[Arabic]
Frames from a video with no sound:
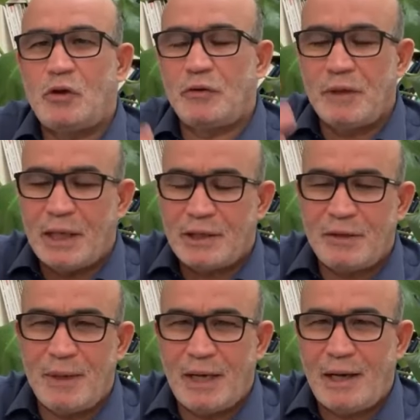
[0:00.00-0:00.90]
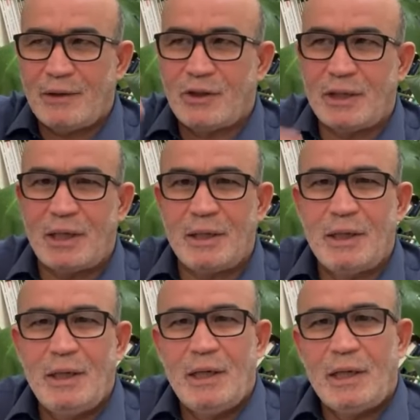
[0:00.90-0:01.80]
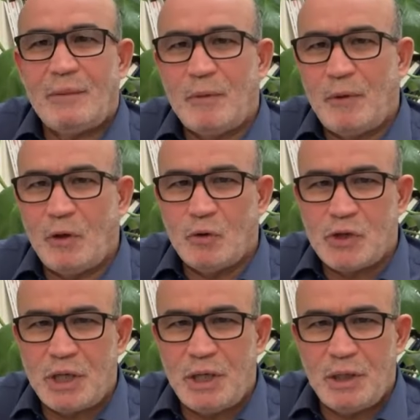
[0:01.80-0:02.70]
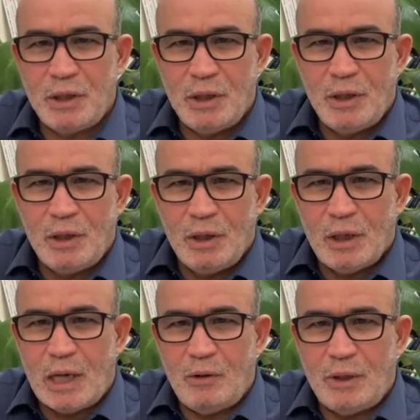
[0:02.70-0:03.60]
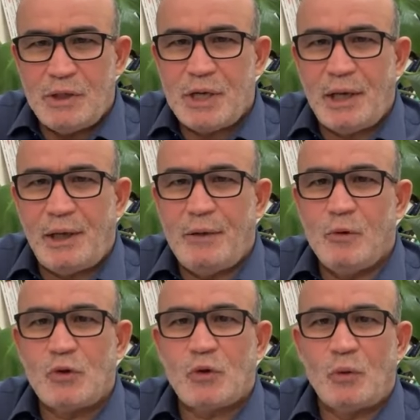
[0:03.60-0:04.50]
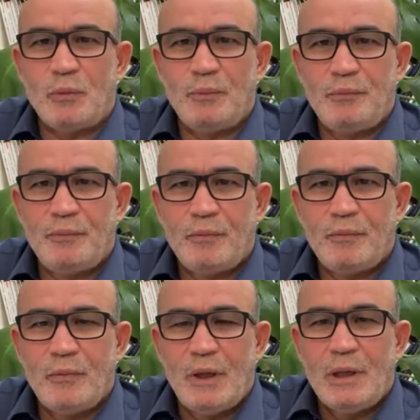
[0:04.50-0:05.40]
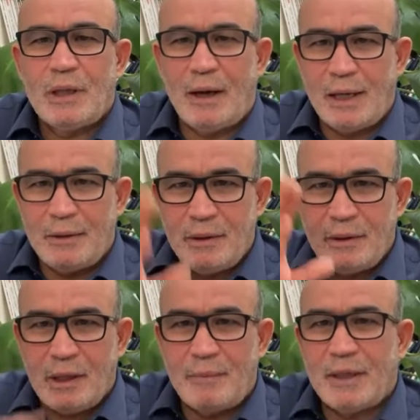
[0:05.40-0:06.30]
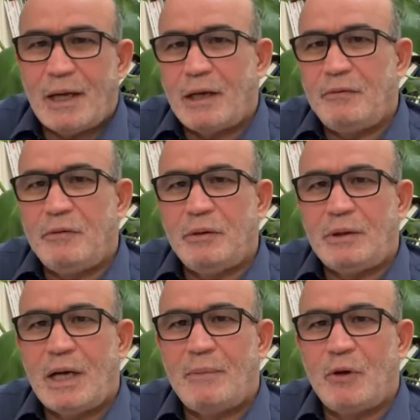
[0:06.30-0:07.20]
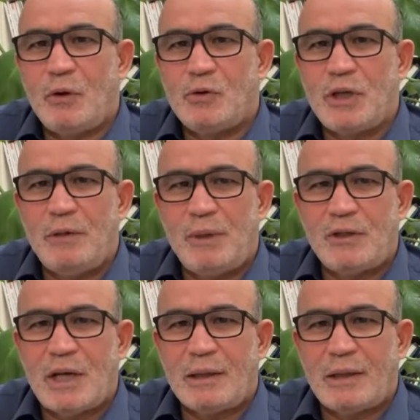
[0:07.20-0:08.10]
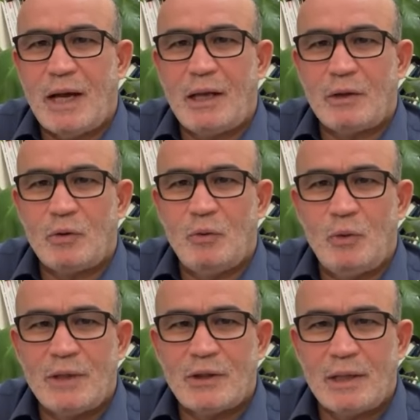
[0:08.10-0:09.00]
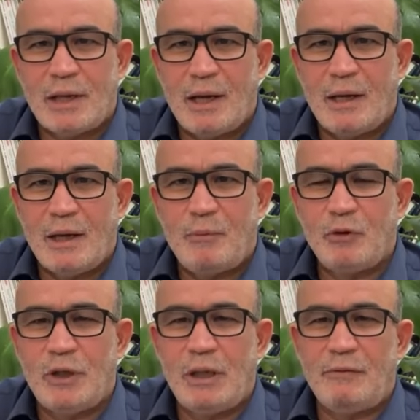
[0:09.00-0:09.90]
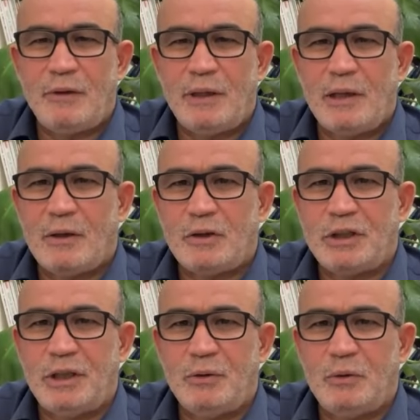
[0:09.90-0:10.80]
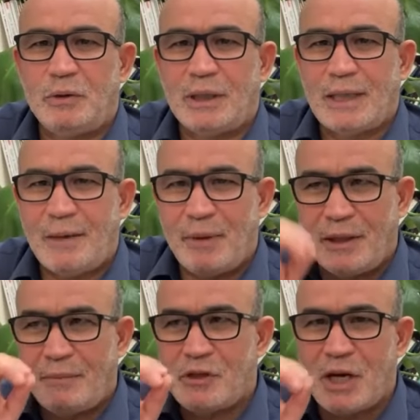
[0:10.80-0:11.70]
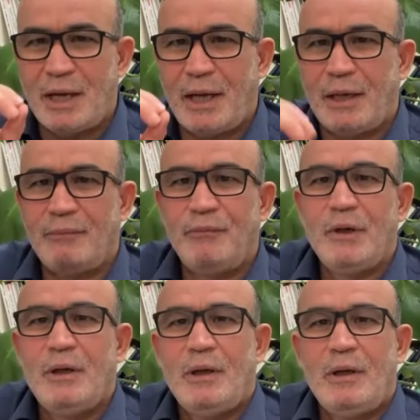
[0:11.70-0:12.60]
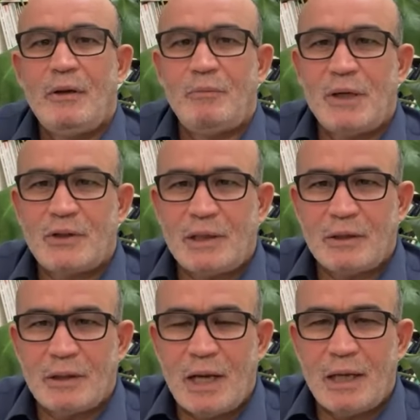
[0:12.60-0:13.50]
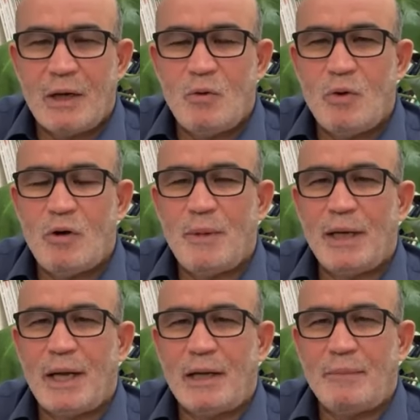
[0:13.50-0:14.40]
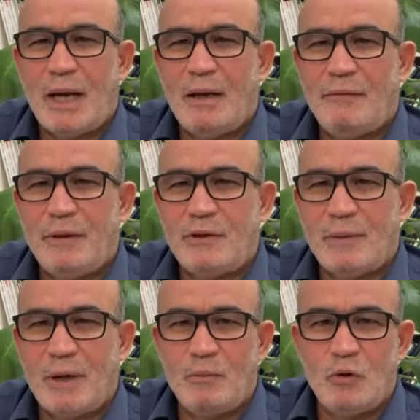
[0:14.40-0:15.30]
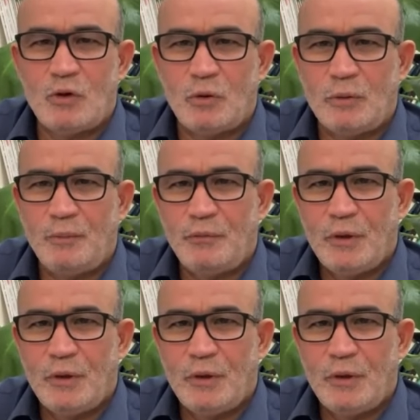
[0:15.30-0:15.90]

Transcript: شفنا الارتباك خاصه لما بريغوجين قالوا اني جايك لموسكو طبعا كما تعرفون انتهى بريغوجين باسقاط طائرته اسقطها بوتين في 23 اوت اعطاه بالضبط شهرين ثم اسقط الطائره هو ومن كان معه في سماء موسكو